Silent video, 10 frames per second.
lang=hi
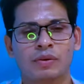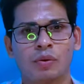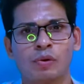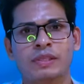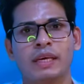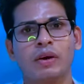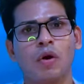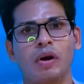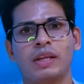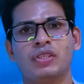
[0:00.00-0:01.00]
स्कूल से
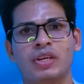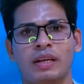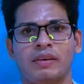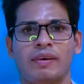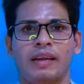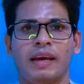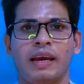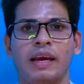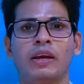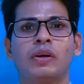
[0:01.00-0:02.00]
कॉलेज जाने वाला
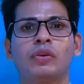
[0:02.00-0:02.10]
है